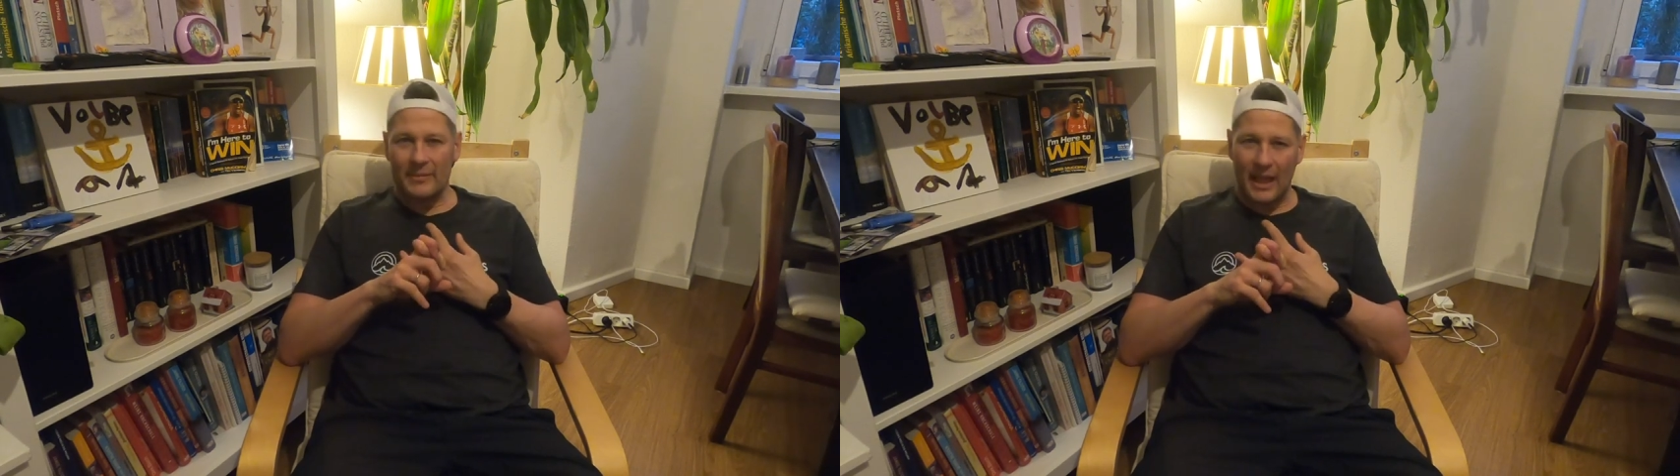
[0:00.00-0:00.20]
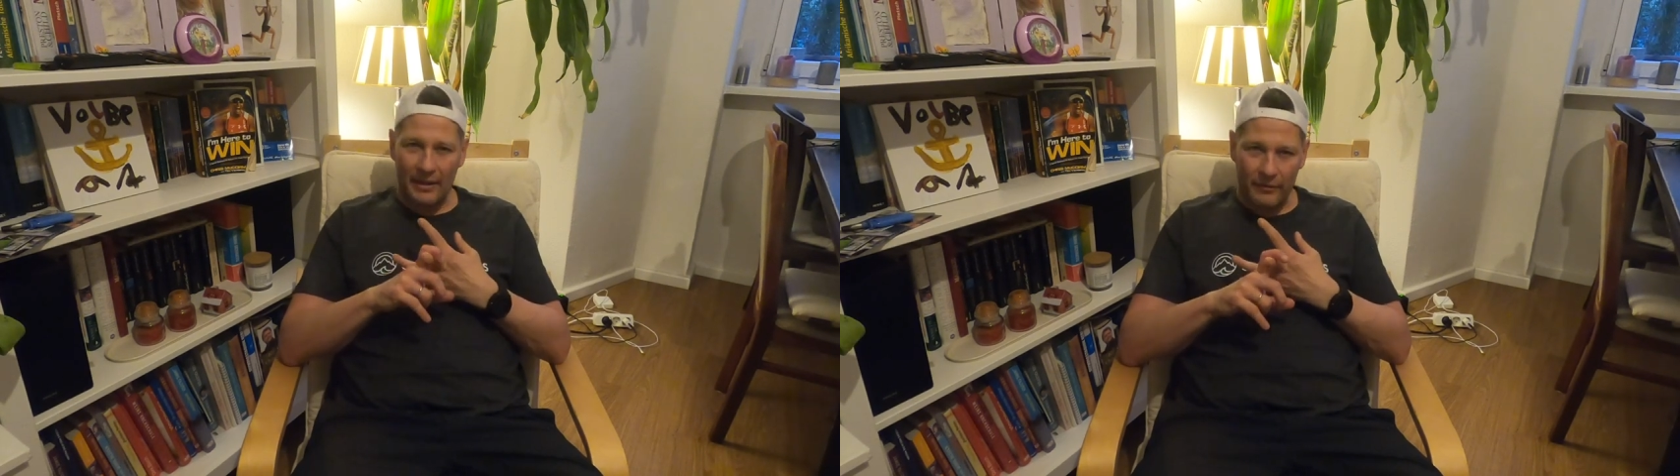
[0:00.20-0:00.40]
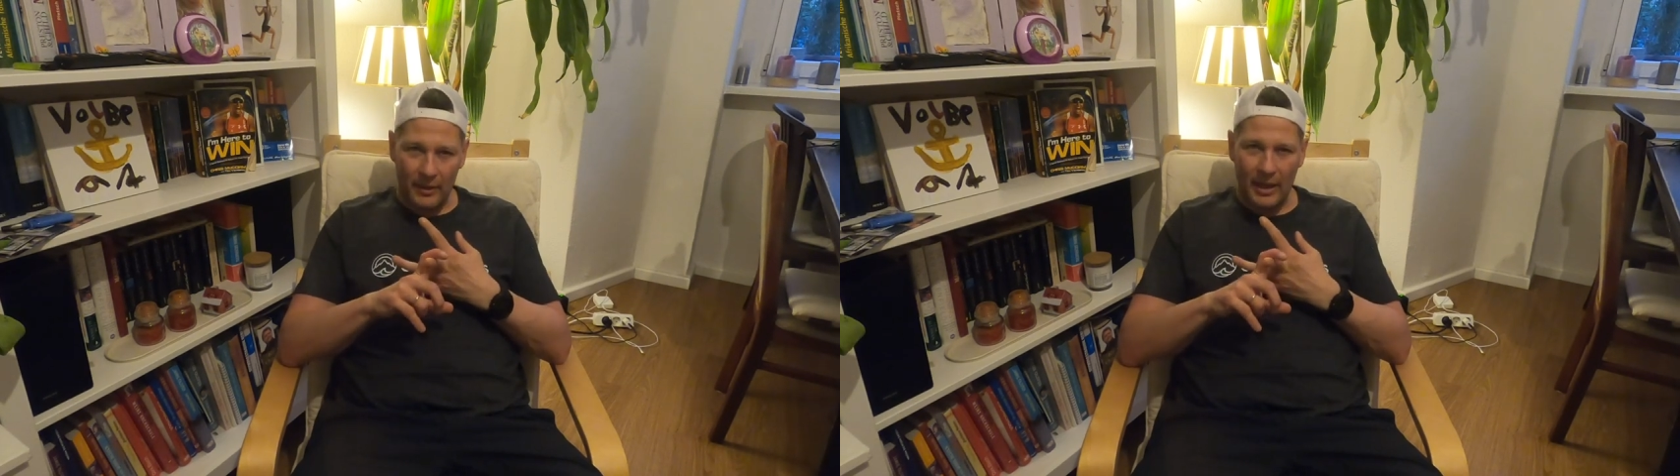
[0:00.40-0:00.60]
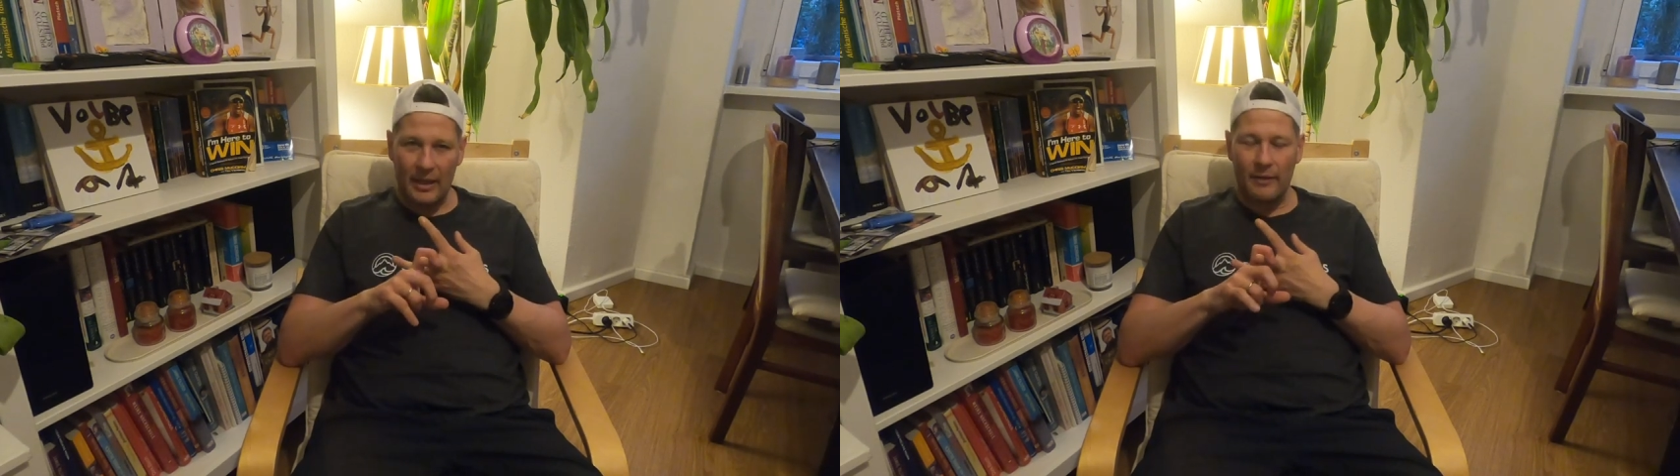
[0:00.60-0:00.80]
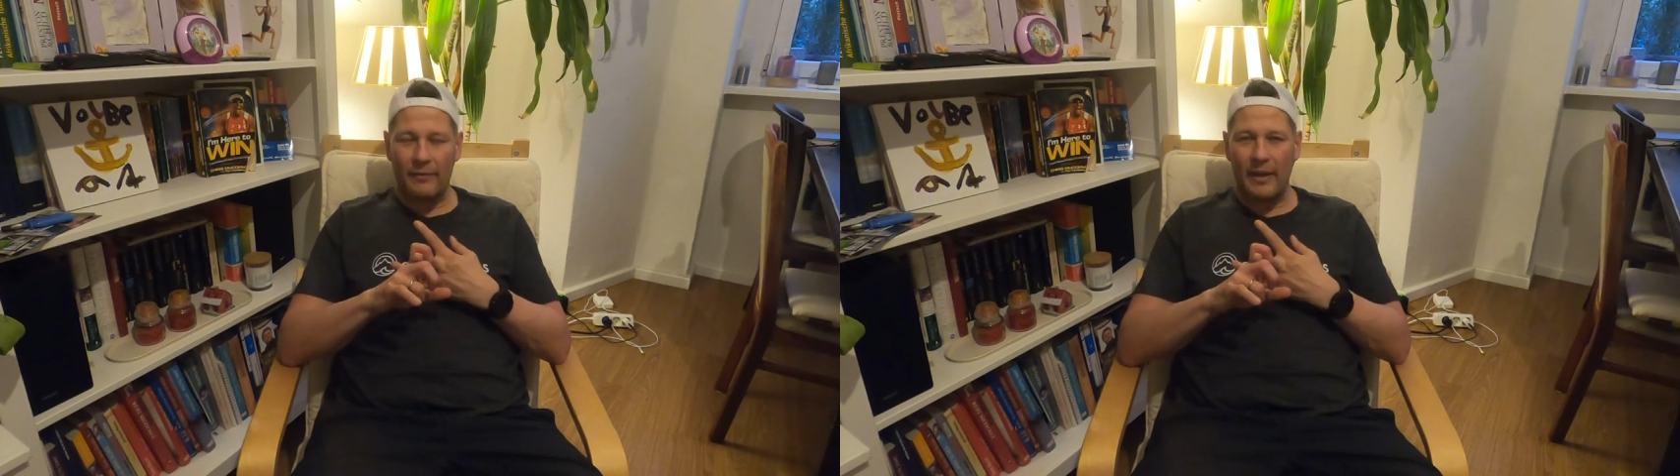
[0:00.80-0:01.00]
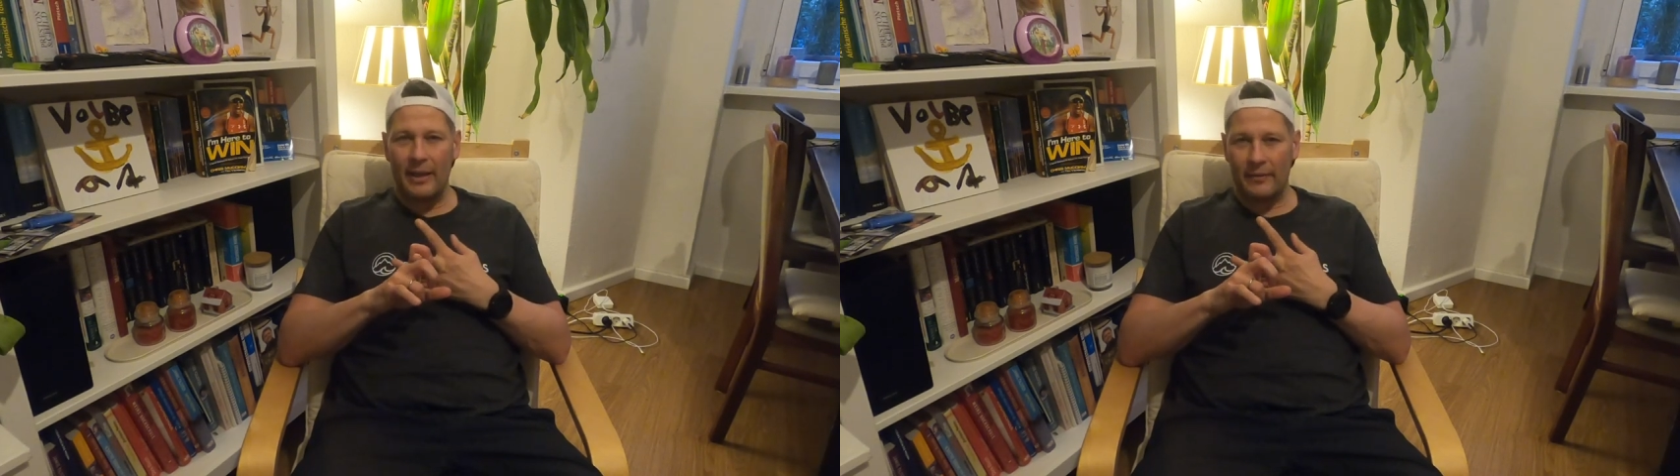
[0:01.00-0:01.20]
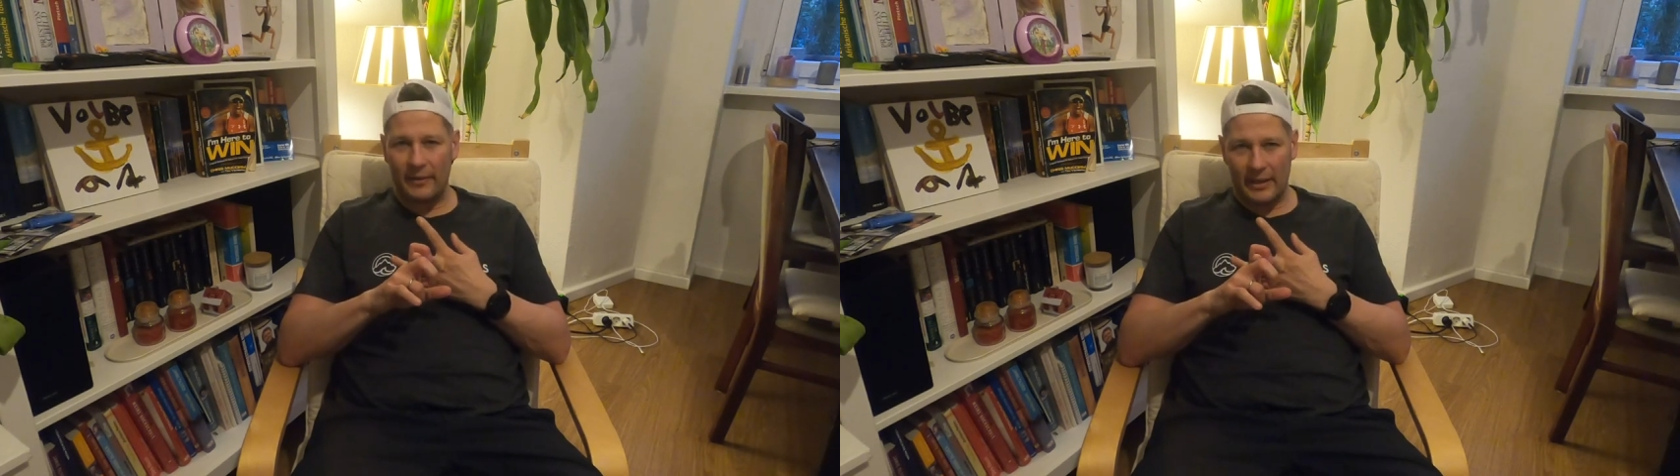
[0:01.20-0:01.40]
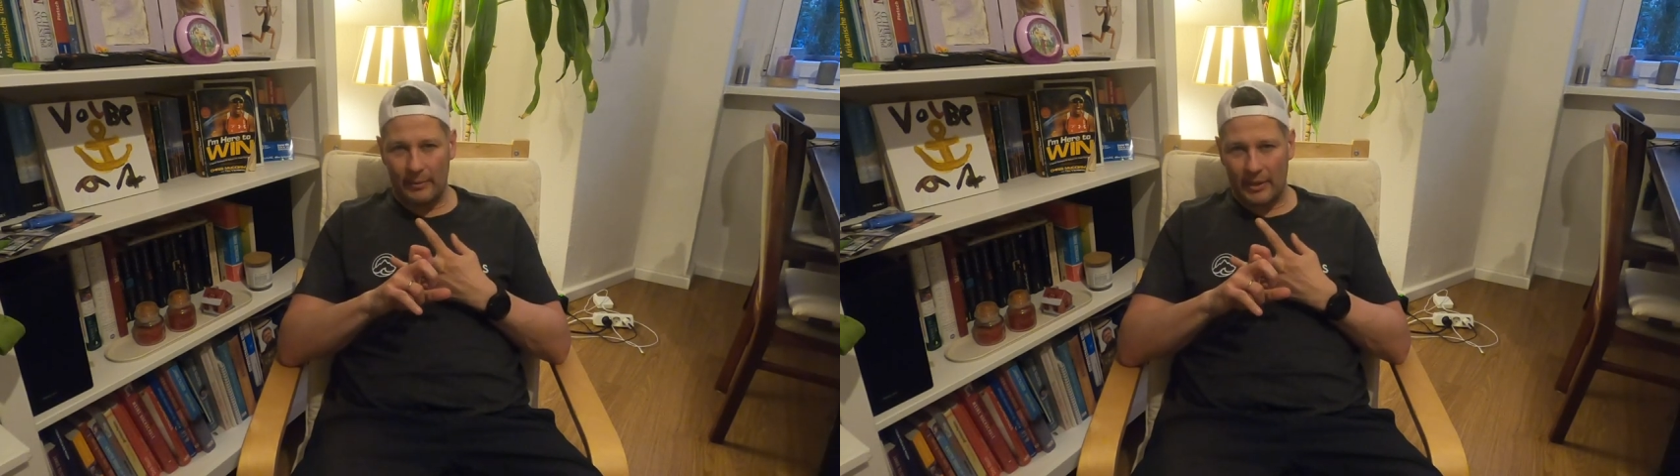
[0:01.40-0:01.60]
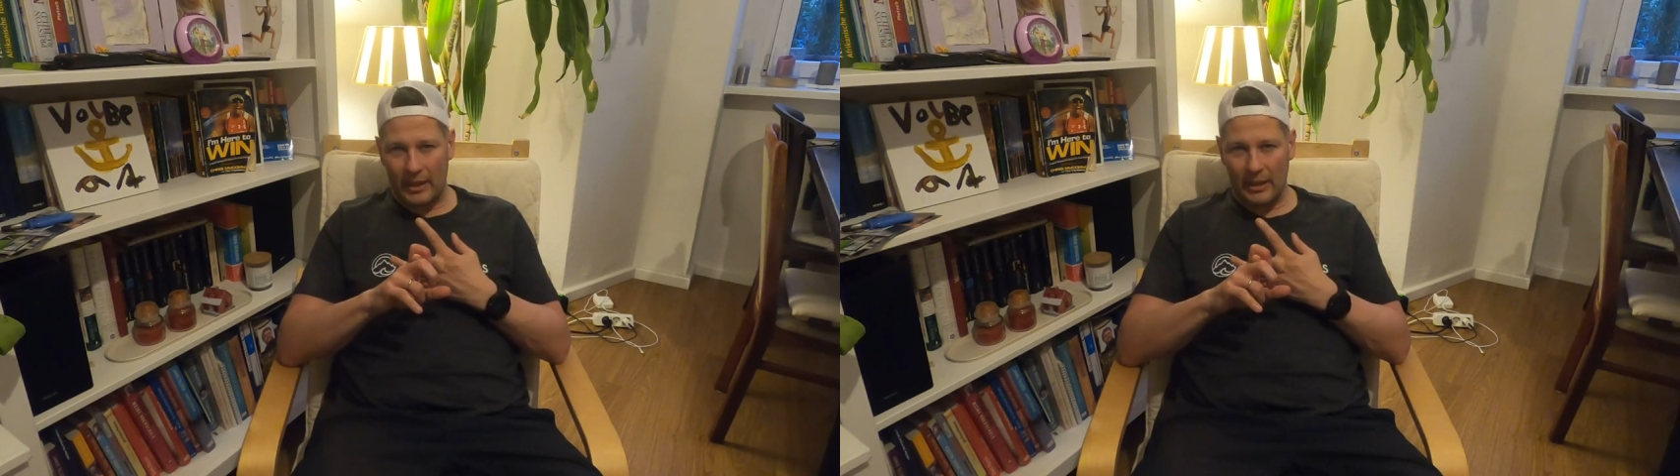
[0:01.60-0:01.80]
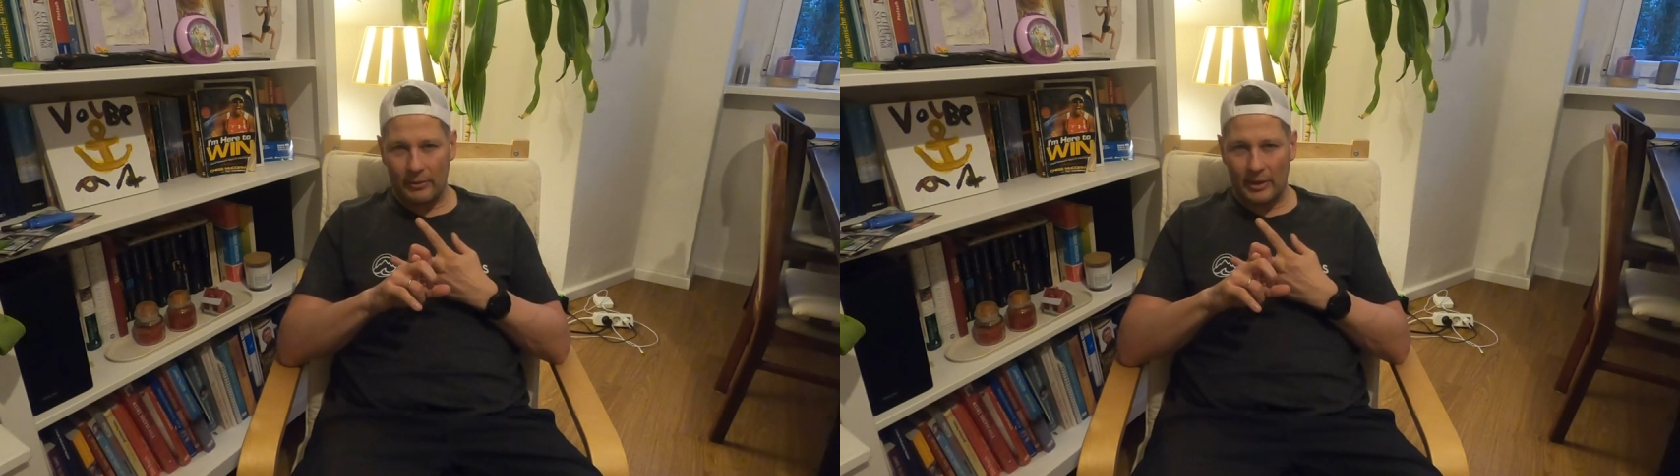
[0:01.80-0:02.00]
dreiviertel elf, elf in dem
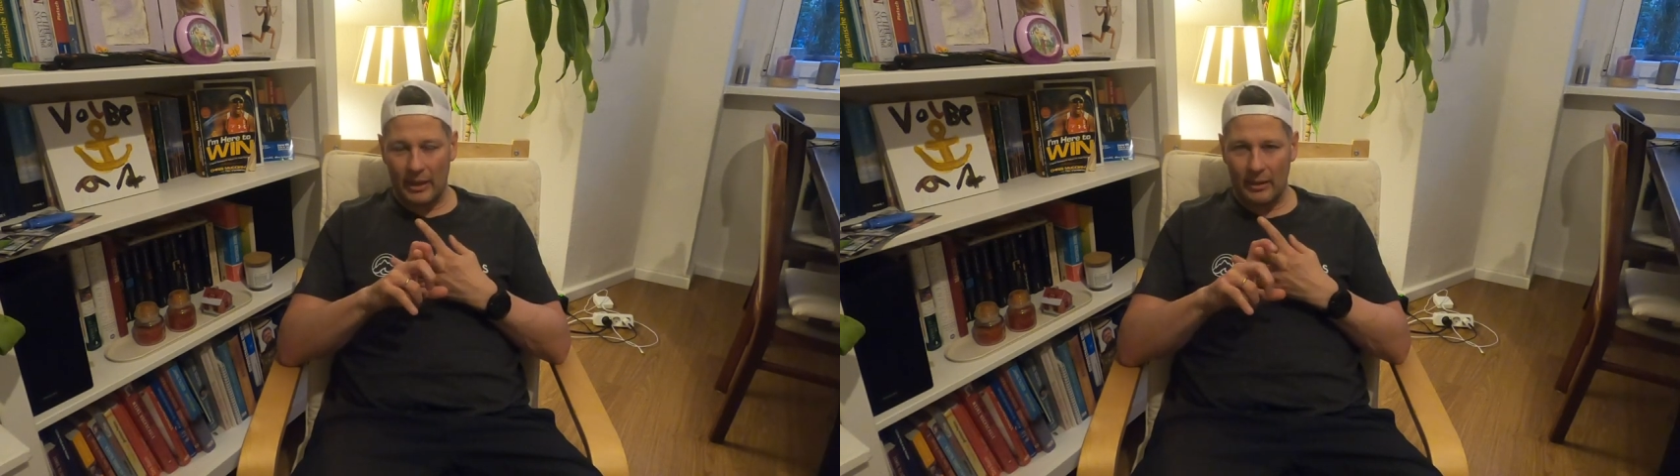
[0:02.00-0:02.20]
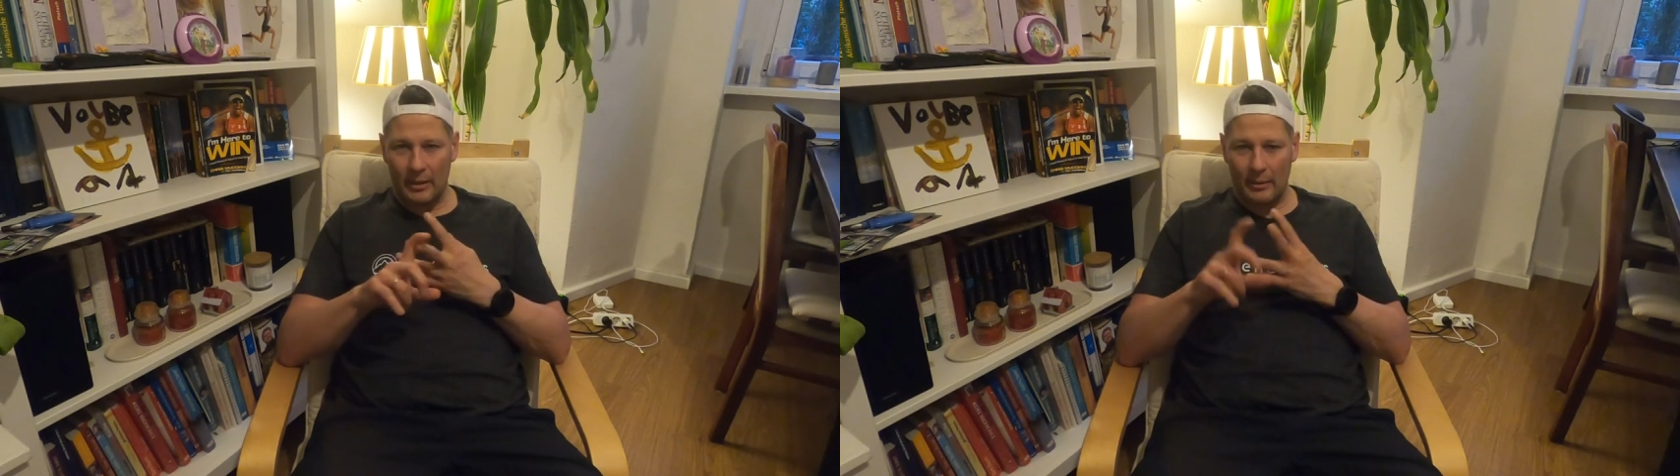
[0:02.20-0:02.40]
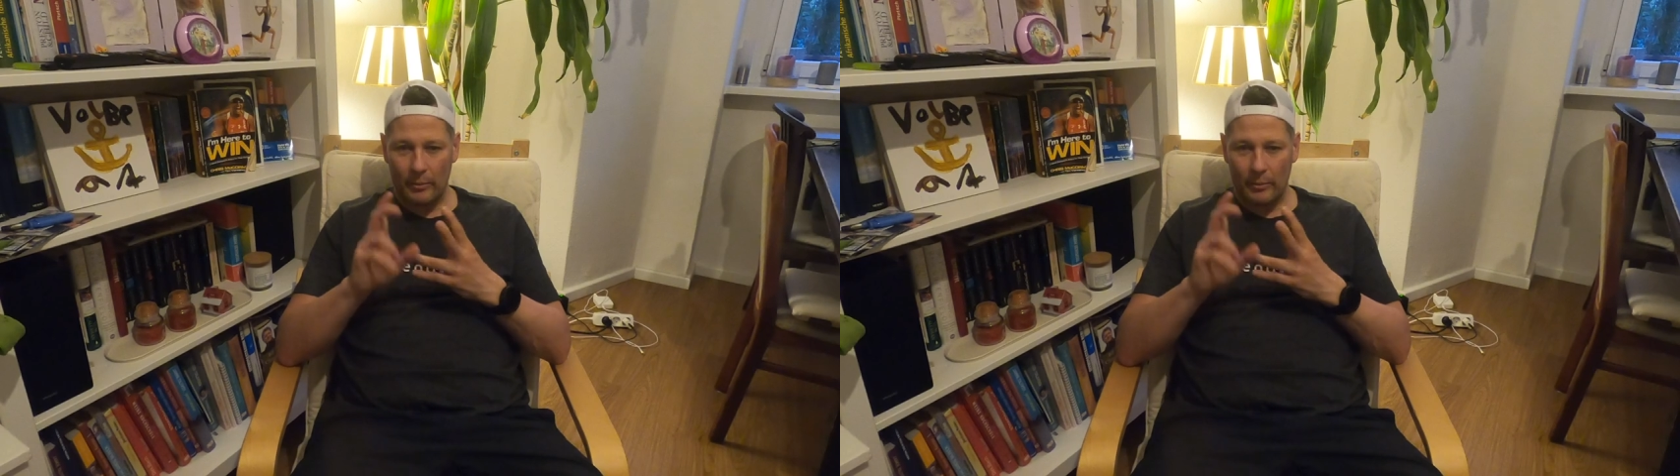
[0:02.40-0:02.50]
Dreh und dann äh,